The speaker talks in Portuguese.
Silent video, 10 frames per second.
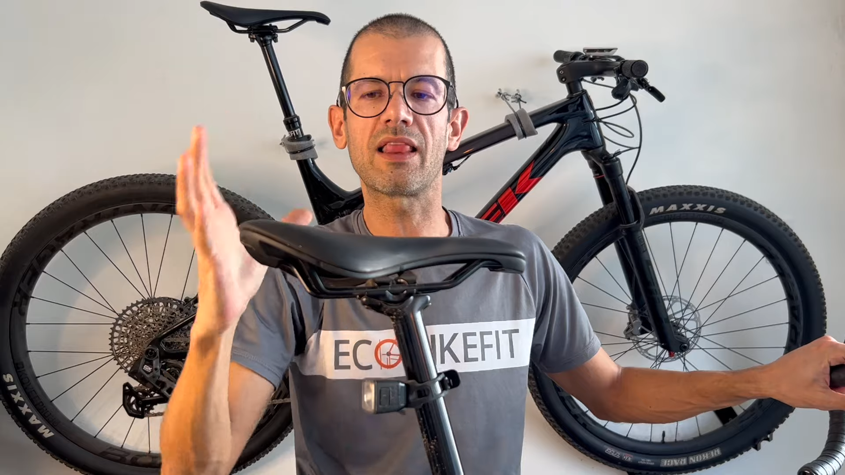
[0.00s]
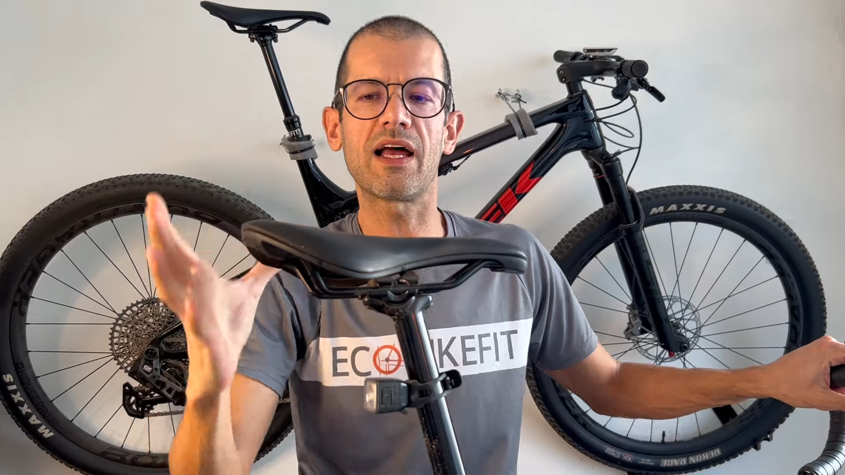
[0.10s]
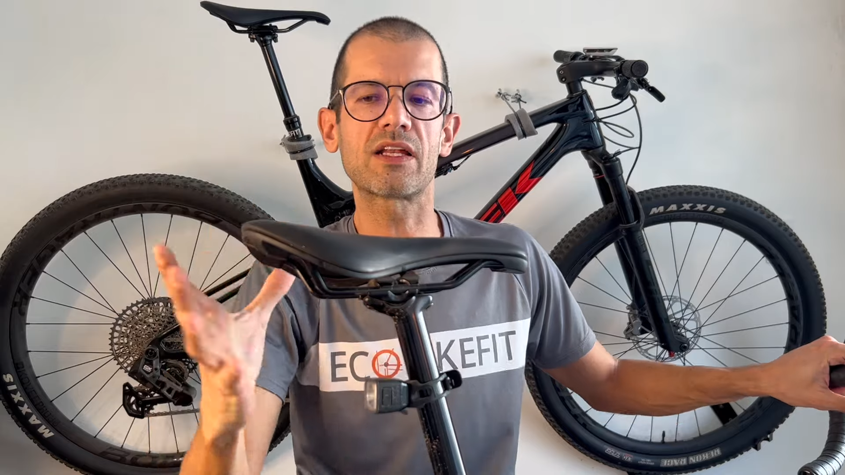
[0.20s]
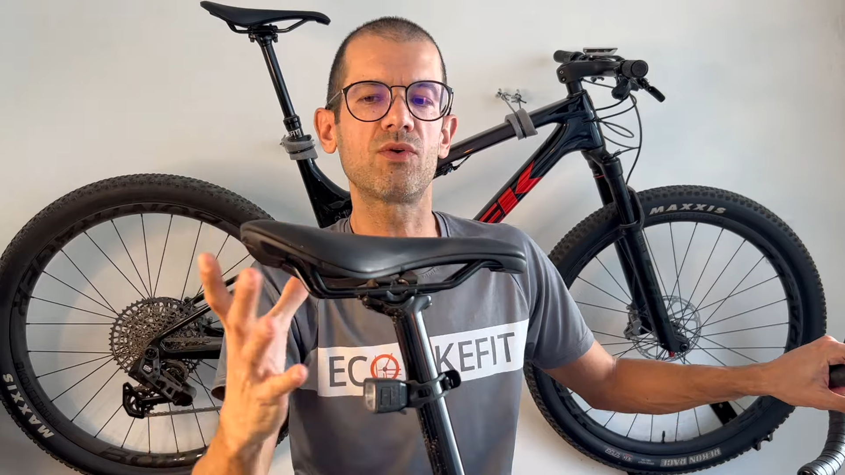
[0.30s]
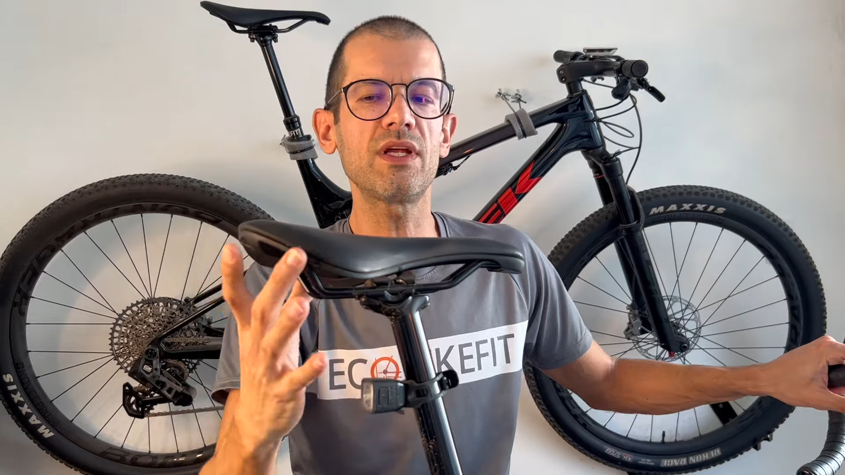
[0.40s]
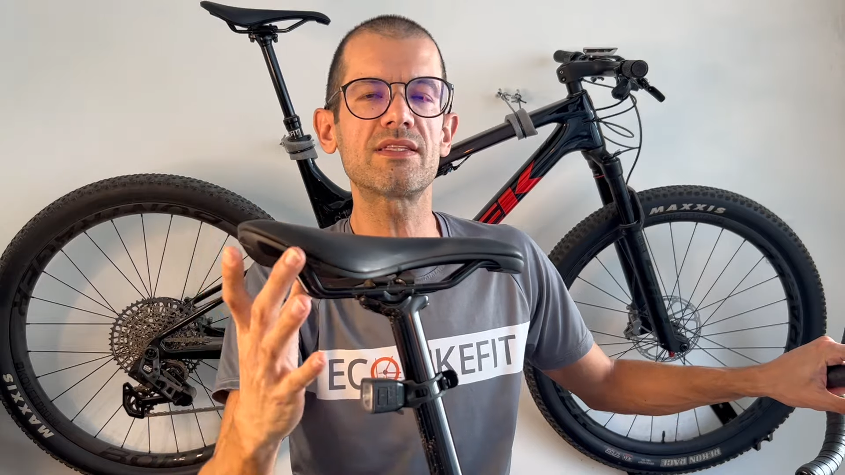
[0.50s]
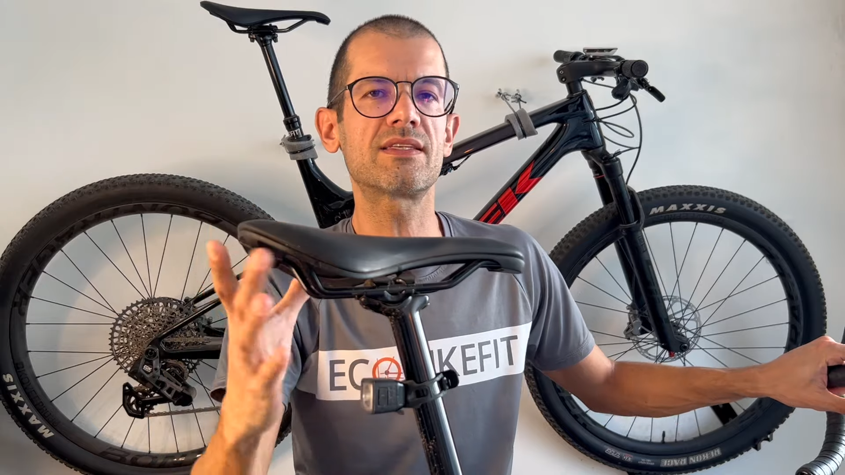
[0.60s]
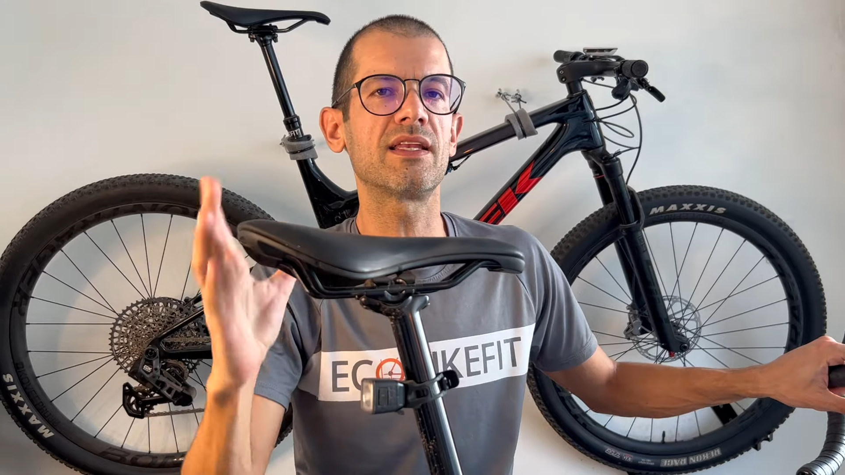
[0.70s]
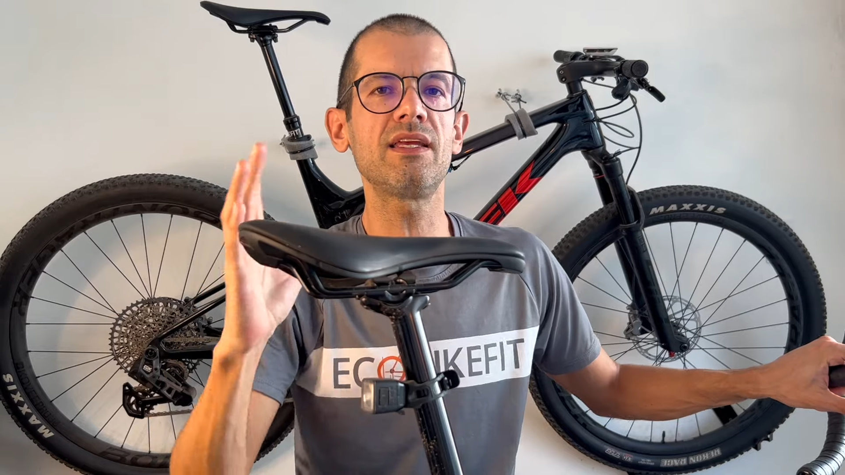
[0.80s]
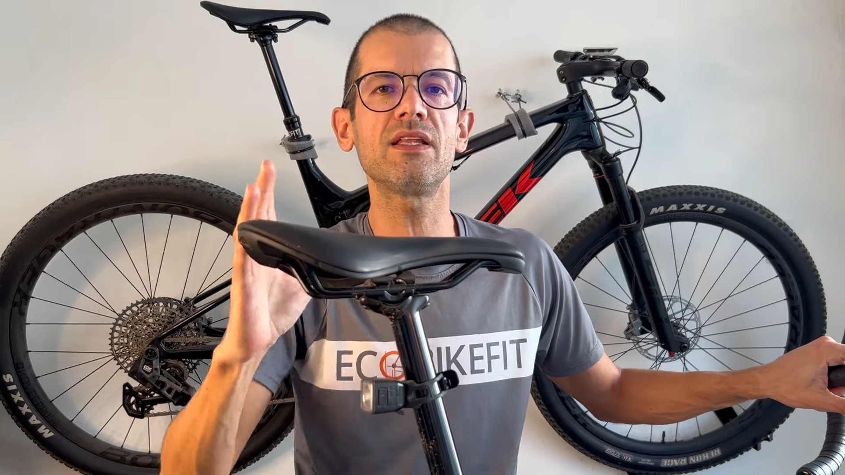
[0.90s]
largura de
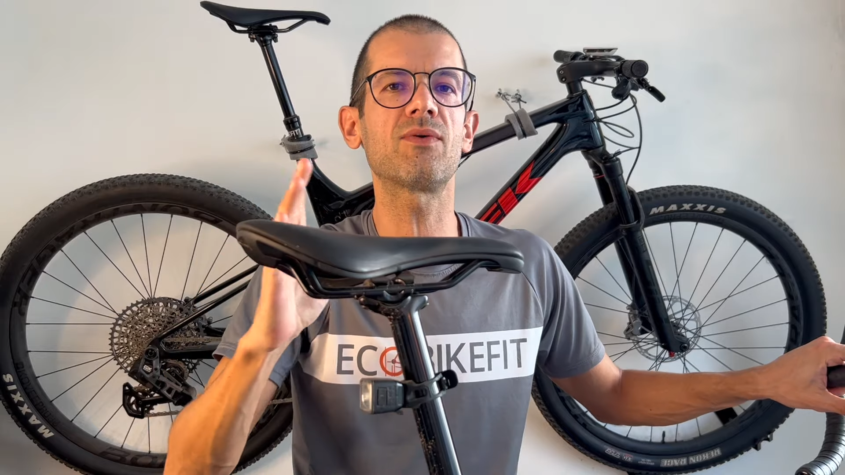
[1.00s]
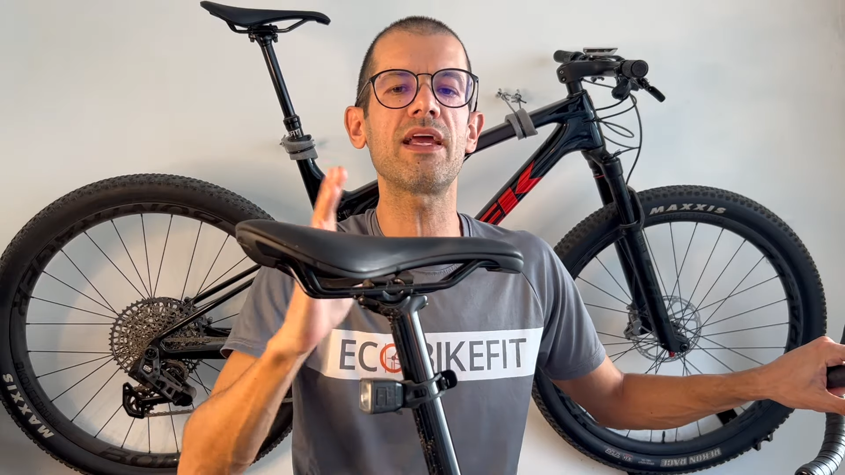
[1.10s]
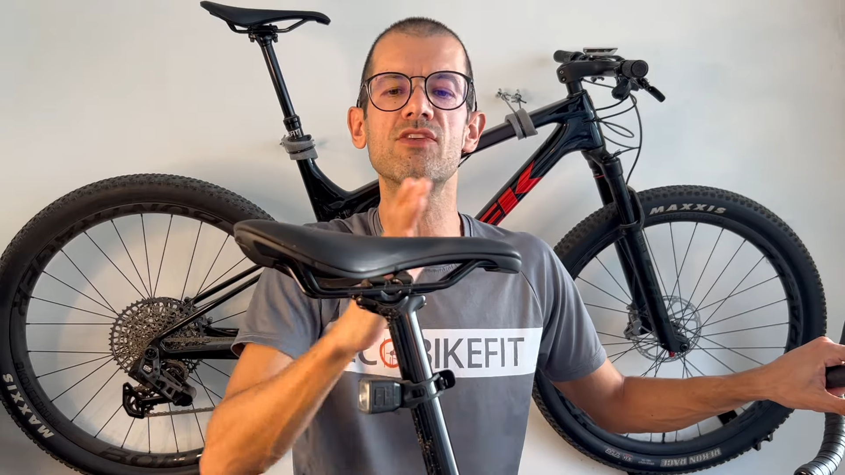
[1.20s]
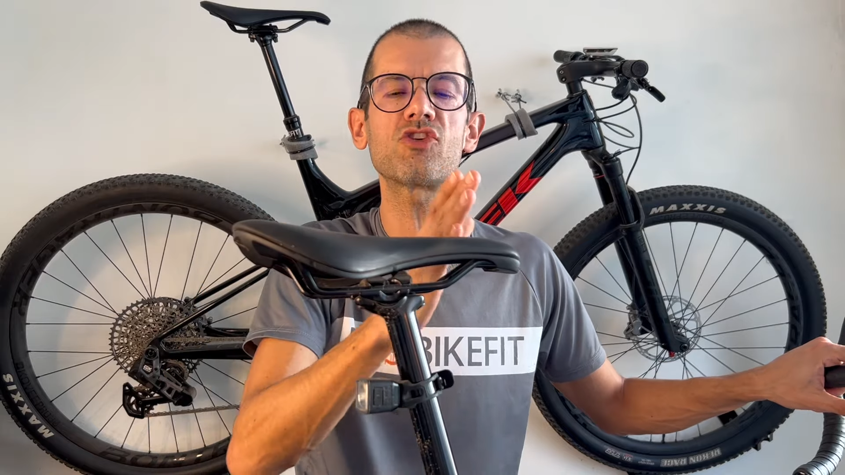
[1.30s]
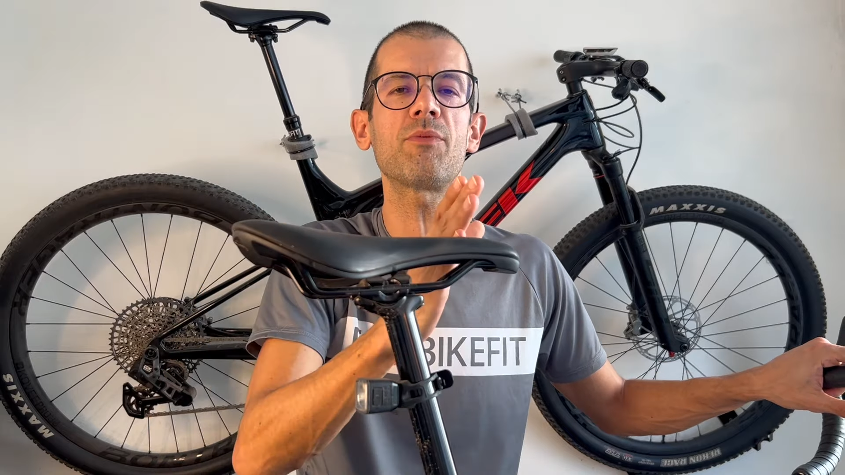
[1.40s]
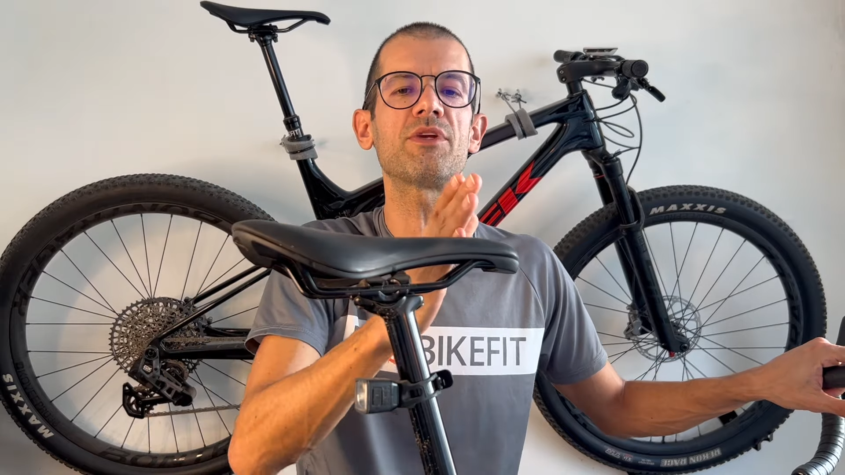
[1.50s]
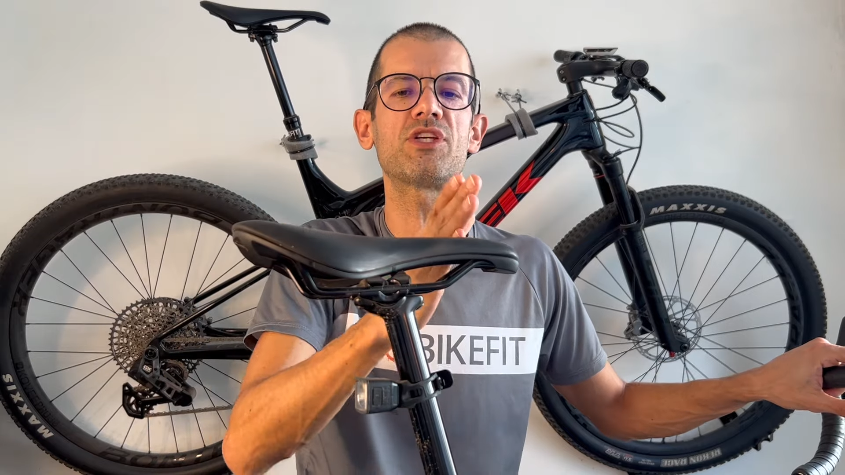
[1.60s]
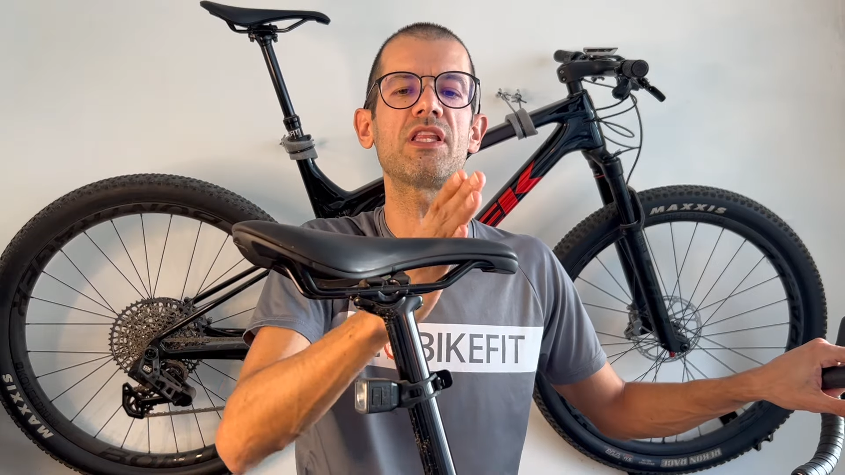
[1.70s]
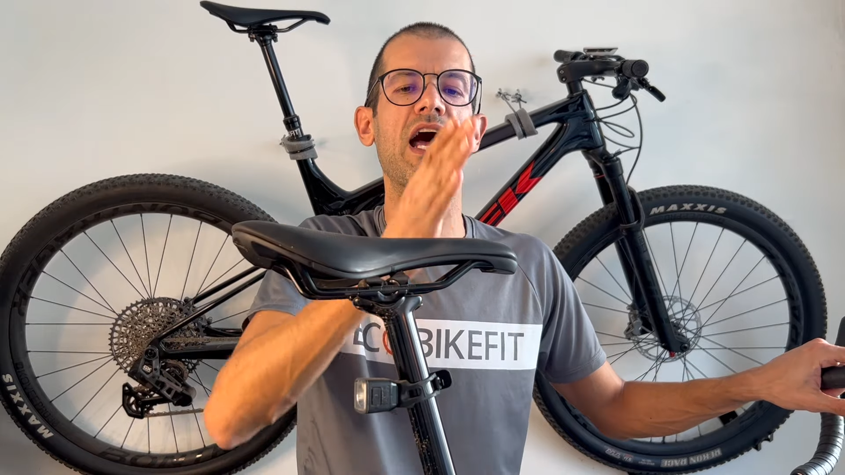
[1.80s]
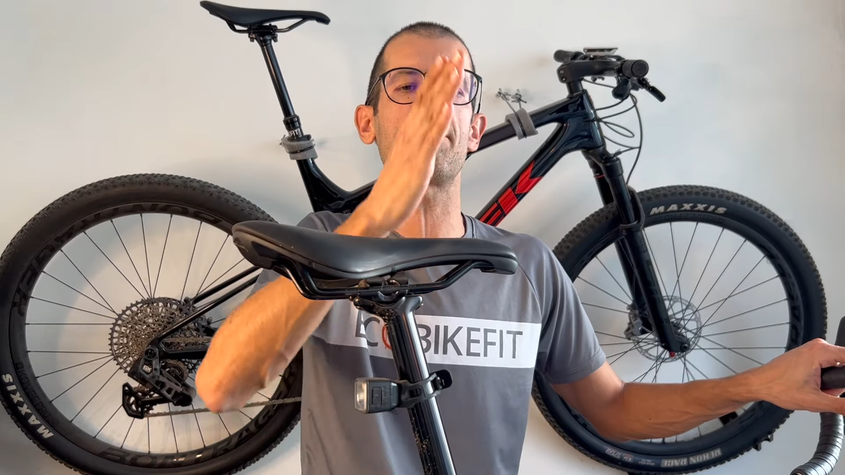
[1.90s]
selim não é só medida,